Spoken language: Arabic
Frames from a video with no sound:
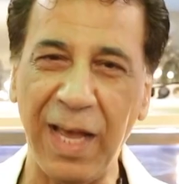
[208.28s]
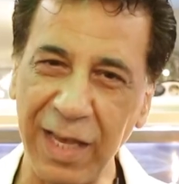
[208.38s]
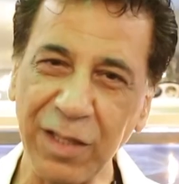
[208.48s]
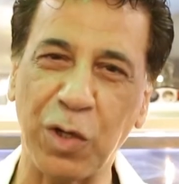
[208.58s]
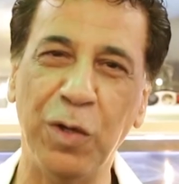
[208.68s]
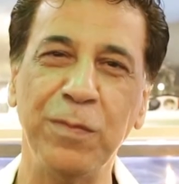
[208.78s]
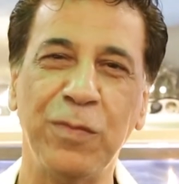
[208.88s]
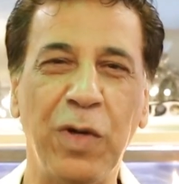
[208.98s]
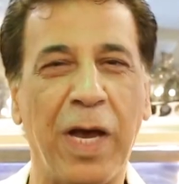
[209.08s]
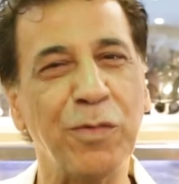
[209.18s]
صحة عيدكم
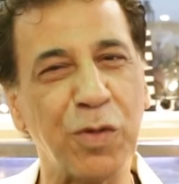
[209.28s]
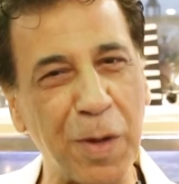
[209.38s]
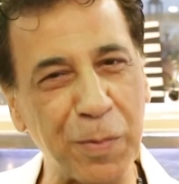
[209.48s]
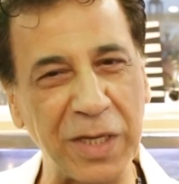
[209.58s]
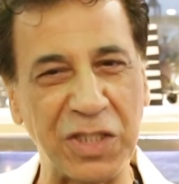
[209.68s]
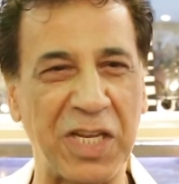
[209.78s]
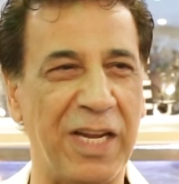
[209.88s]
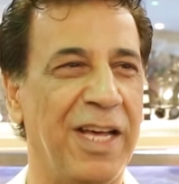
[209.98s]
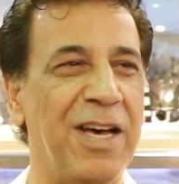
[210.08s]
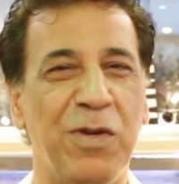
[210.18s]
كل عام انتم بخير إن شاء
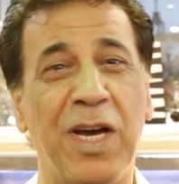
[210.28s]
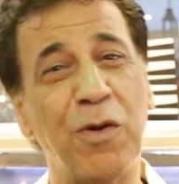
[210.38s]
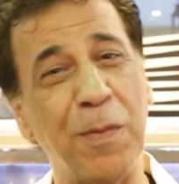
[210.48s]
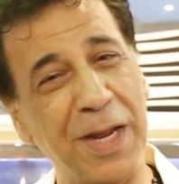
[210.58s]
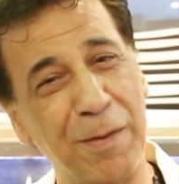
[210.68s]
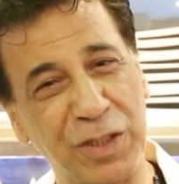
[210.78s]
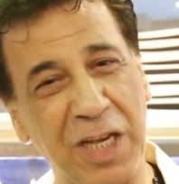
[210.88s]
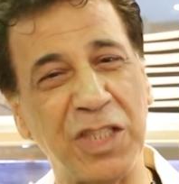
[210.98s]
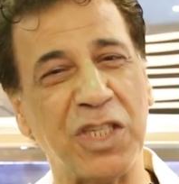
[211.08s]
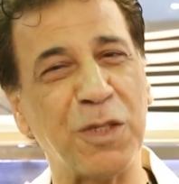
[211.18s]
الله والعقبة العام
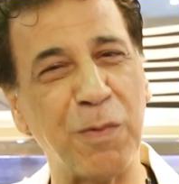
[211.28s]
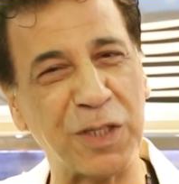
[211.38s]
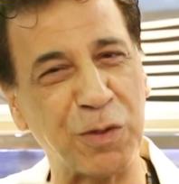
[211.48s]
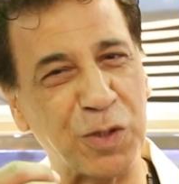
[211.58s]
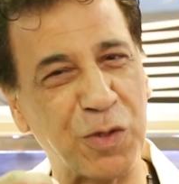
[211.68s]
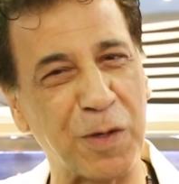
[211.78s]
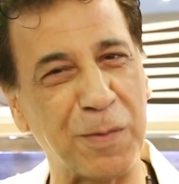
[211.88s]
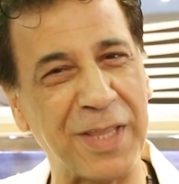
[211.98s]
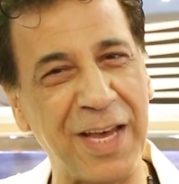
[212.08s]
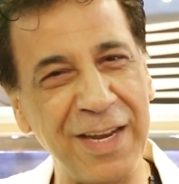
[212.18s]
الجاي جيسبر جوستون
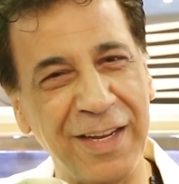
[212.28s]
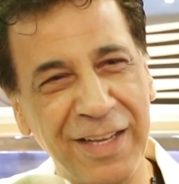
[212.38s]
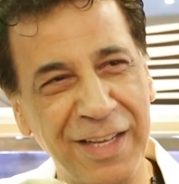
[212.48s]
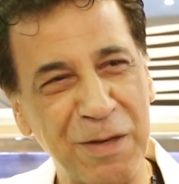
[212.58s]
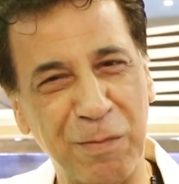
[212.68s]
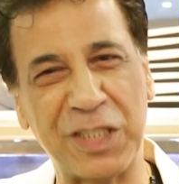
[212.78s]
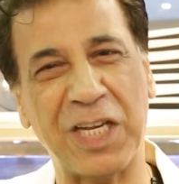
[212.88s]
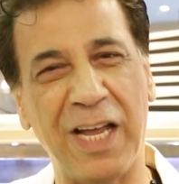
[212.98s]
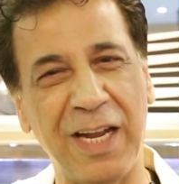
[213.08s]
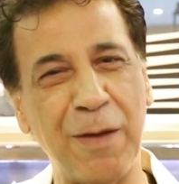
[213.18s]
رمضان ما
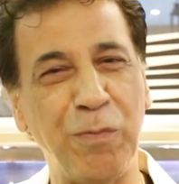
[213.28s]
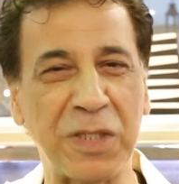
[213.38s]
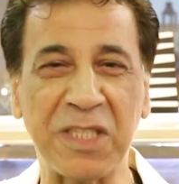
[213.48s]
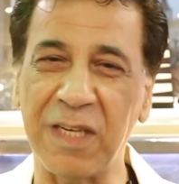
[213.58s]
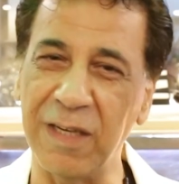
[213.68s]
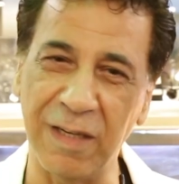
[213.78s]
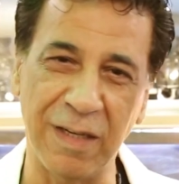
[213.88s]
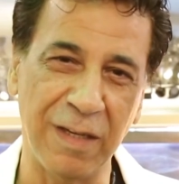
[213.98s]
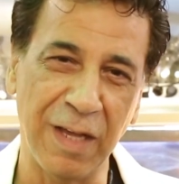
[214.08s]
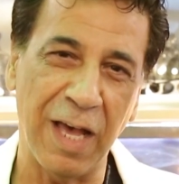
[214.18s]
شاء الله بيسك
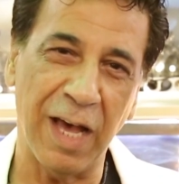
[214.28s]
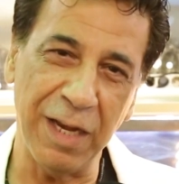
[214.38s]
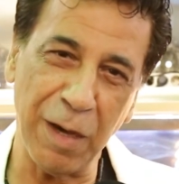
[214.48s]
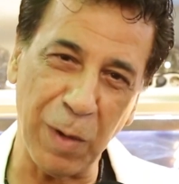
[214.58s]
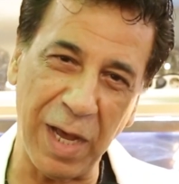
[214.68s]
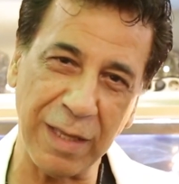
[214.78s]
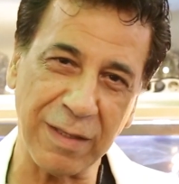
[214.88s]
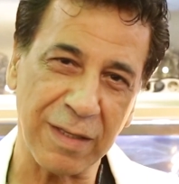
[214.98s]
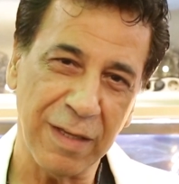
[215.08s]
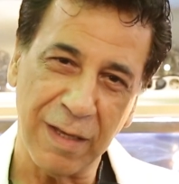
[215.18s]
آه، أنا واحد
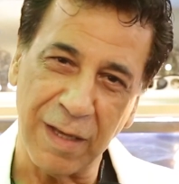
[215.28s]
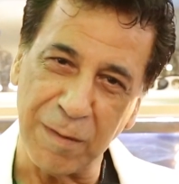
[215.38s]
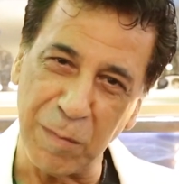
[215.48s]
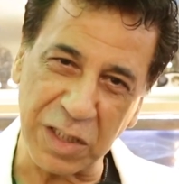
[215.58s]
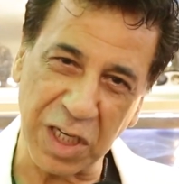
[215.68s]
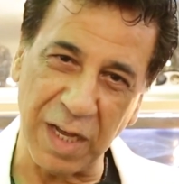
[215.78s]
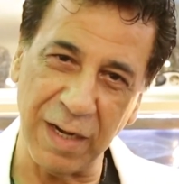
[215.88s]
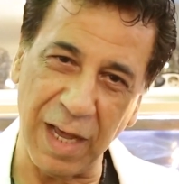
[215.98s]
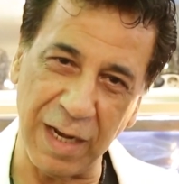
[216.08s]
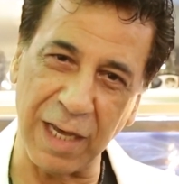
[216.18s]
ما شاء
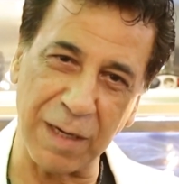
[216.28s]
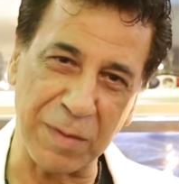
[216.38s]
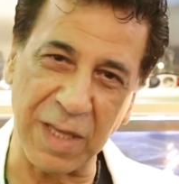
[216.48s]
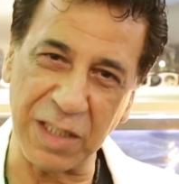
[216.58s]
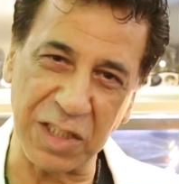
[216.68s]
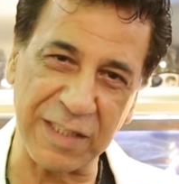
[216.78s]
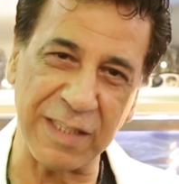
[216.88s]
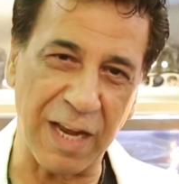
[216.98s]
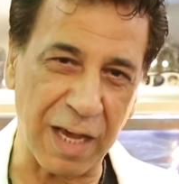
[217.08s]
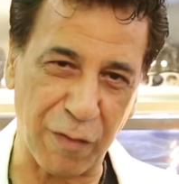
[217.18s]
الله على رمضان جاز
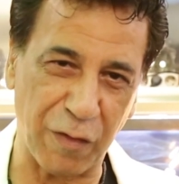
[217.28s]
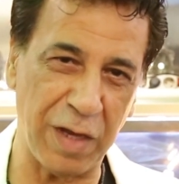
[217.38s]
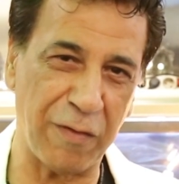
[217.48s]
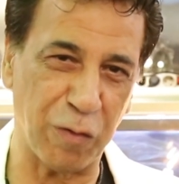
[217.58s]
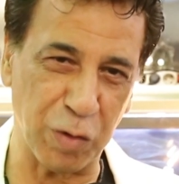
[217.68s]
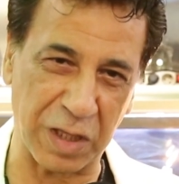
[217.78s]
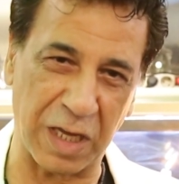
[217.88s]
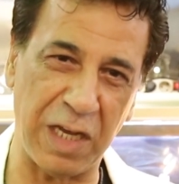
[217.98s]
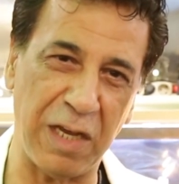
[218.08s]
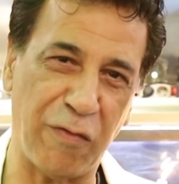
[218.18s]
لنا خفيف
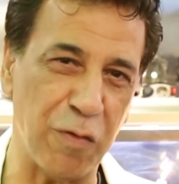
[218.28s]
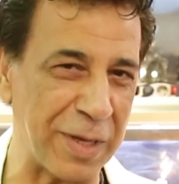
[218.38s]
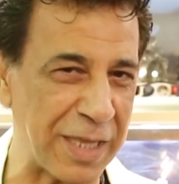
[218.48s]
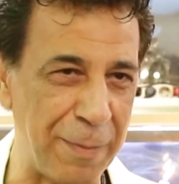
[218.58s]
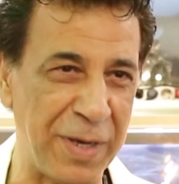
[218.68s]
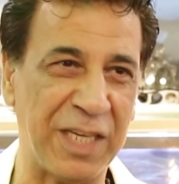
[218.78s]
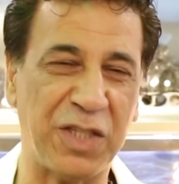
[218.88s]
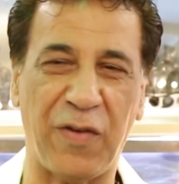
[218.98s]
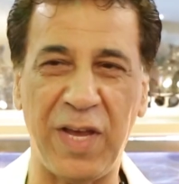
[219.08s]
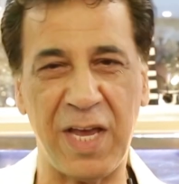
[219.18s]
وظريف وما
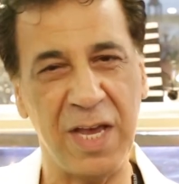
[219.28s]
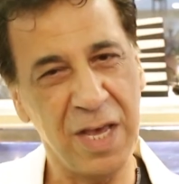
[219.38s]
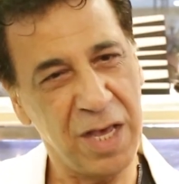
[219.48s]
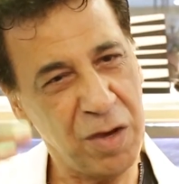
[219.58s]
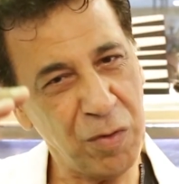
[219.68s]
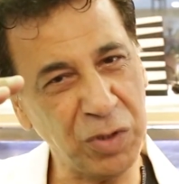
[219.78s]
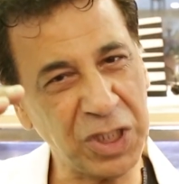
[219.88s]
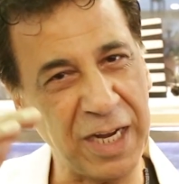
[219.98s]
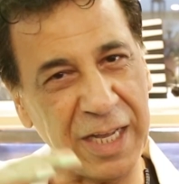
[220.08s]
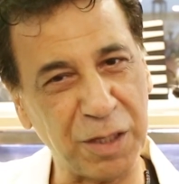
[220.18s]
تعبناش فيه وان
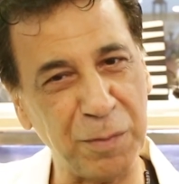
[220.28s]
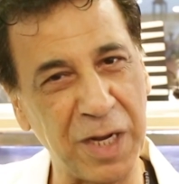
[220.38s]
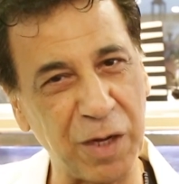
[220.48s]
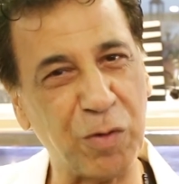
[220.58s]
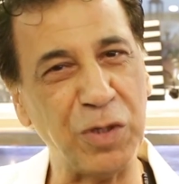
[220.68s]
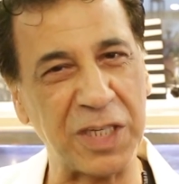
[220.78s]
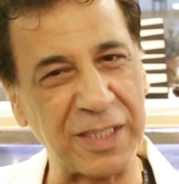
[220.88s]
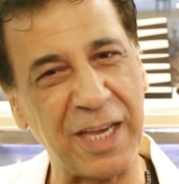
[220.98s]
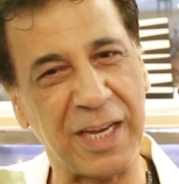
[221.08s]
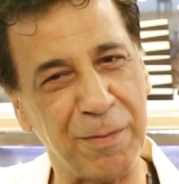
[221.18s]
شاء الله نتمنى لكل
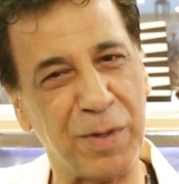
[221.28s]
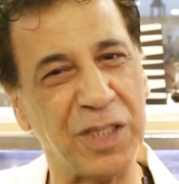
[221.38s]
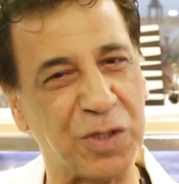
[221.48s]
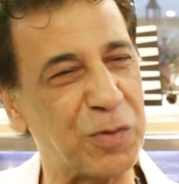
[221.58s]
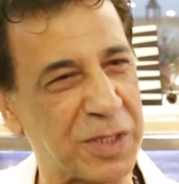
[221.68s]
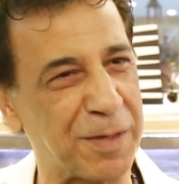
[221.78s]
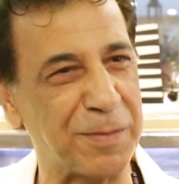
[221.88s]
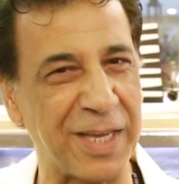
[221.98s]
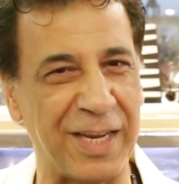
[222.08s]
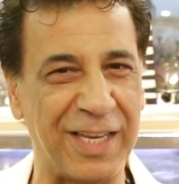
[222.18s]
جزائري باللي يجوز
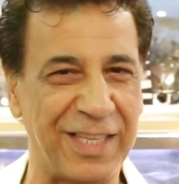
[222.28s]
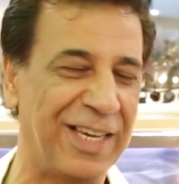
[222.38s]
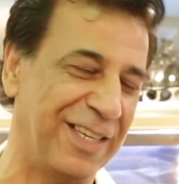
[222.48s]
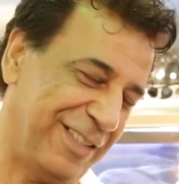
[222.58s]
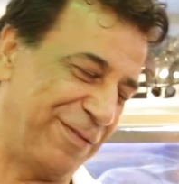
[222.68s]
رمضان هكذا